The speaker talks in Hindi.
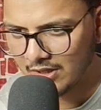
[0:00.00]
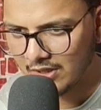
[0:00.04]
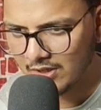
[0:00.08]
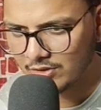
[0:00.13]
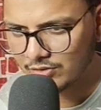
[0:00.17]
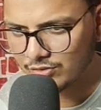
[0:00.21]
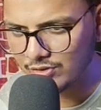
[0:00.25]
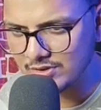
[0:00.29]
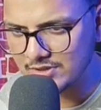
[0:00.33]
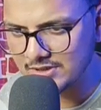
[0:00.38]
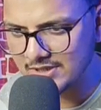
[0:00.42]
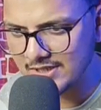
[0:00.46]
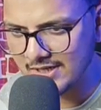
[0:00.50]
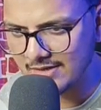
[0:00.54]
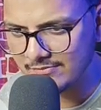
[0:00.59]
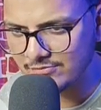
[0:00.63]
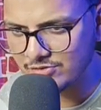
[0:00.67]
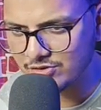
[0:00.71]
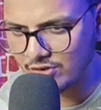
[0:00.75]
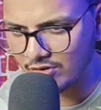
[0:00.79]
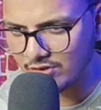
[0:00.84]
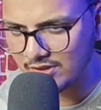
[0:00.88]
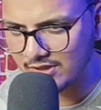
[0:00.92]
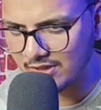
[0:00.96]
तो इसलिए हम
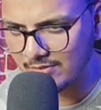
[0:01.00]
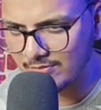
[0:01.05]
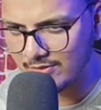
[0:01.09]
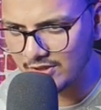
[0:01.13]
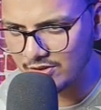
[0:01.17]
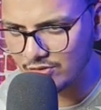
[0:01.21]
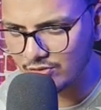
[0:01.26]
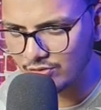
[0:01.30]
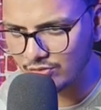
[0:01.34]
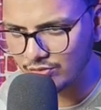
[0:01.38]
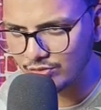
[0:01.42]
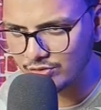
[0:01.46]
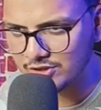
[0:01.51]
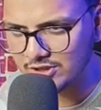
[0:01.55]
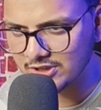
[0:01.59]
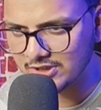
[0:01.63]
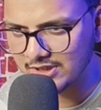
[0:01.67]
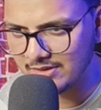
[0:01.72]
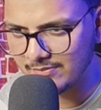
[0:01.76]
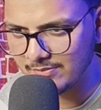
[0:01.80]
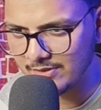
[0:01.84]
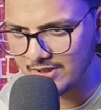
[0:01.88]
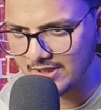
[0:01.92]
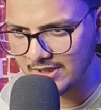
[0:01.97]
शॉर्ट की वीडियो को
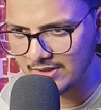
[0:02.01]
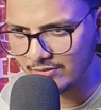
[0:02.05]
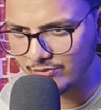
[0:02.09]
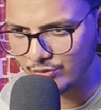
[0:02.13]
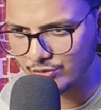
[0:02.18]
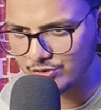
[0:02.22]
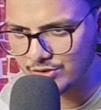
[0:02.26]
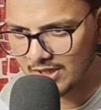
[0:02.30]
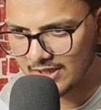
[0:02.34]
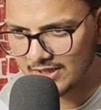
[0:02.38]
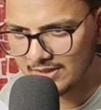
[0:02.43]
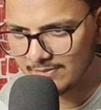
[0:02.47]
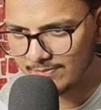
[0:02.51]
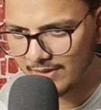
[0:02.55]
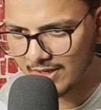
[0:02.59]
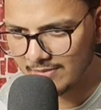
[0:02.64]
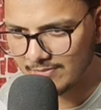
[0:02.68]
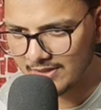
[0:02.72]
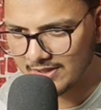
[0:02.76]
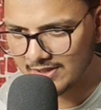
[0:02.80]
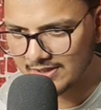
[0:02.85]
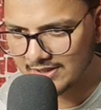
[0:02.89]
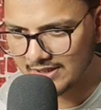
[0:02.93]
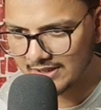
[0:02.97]
जितनी भी है वो सारी
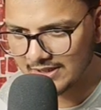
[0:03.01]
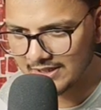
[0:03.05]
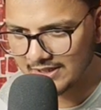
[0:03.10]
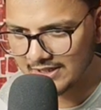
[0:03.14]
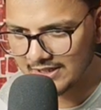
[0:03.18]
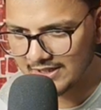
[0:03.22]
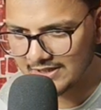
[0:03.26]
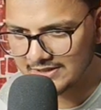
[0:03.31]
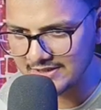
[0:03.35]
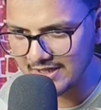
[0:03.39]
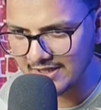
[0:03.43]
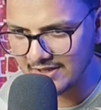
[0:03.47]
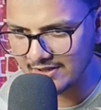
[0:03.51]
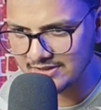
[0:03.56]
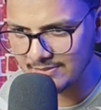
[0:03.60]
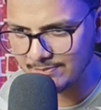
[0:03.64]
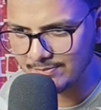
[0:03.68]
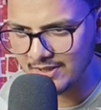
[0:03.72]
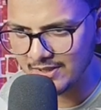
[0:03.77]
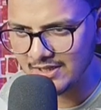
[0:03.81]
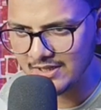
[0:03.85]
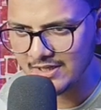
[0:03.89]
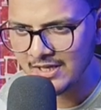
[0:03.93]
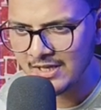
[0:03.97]
प्राइवेट करने के लिए जा रहे हैं
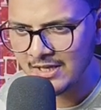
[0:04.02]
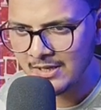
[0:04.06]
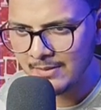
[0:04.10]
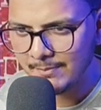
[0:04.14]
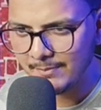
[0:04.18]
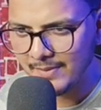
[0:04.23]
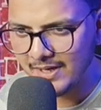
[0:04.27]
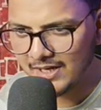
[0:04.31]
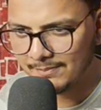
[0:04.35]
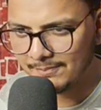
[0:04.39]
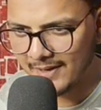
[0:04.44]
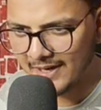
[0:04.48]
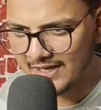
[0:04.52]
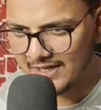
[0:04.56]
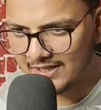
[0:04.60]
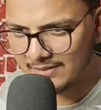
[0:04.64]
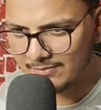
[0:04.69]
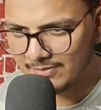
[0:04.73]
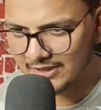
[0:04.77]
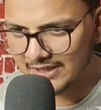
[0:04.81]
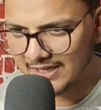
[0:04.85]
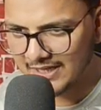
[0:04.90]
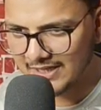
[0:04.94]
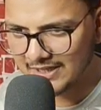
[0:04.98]
जबकि मैंने पहले ही
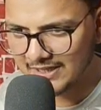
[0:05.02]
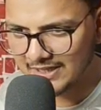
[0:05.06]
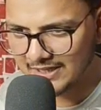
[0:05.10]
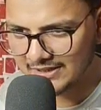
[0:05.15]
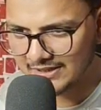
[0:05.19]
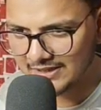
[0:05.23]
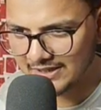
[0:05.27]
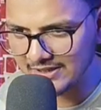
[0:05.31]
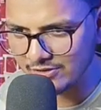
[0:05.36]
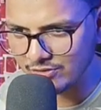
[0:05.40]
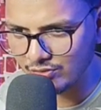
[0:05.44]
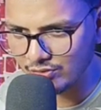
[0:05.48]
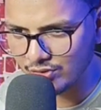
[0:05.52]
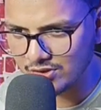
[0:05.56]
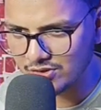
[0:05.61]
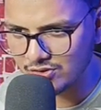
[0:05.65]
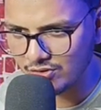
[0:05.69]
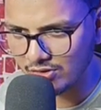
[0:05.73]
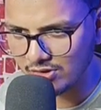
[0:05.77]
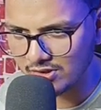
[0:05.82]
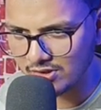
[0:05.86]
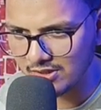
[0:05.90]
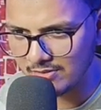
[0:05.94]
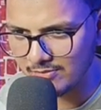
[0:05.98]
बता रखा था इनको कि
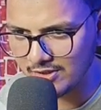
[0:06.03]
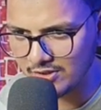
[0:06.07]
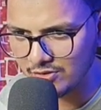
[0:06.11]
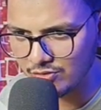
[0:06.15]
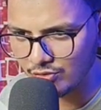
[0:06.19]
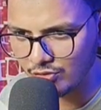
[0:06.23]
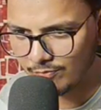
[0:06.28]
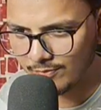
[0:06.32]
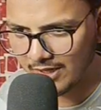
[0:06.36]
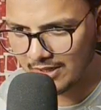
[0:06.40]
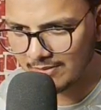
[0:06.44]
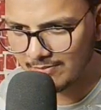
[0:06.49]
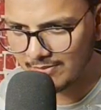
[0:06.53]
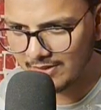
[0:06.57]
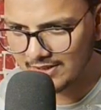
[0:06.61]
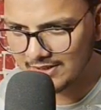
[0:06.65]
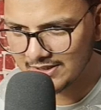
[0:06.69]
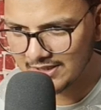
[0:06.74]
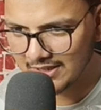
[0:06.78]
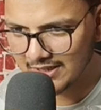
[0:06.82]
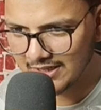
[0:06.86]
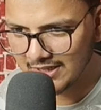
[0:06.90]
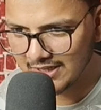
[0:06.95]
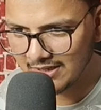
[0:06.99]
शॉर्ट की वीडियो को प्राइवेट
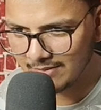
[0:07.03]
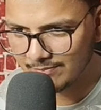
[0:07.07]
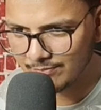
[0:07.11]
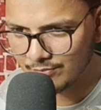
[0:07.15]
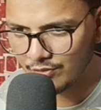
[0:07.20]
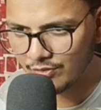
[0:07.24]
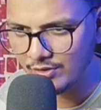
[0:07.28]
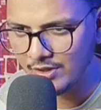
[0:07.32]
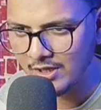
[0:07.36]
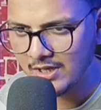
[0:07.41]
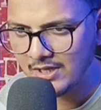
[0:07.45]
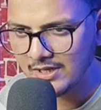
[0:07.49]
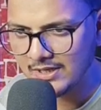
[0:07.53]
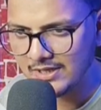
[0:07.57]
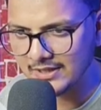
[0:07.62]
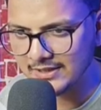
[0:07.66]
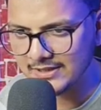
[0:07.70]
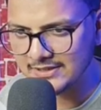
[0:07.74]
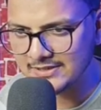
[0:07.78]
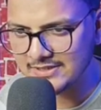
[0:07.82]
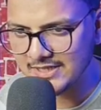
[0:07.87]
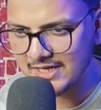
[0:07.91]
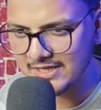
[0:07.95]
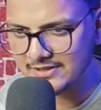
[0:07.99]
करना है आपको
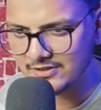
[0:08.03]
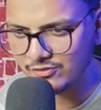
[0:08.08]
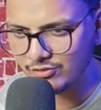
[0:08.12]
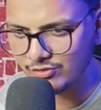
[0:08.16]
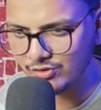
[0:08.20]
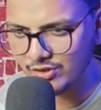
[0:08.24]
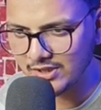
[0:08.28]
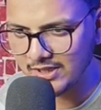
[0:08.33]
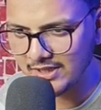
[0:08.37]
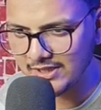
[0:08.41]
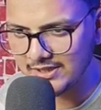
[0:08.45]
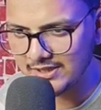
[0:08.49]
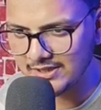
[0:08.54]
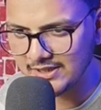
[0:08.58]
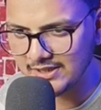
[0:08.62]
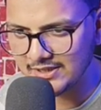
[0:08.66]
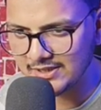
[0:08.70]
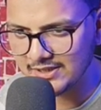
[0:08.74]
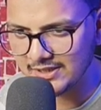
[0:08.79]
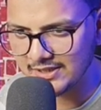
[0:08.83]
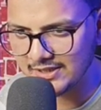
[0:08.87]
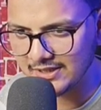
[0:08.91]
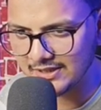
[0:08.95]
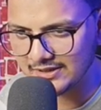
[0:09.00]
लेकिन शायद इन्होंने नहीं की
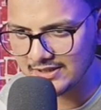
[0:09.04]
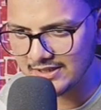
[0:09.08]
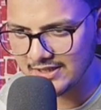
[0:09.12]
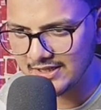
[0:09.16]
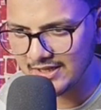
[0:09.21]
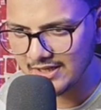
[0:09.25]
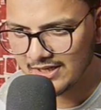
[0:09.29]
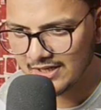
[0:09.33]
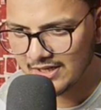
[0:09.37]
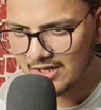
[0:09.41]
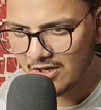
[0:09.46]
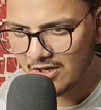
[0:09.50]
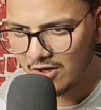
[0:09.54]
इनकी गलती है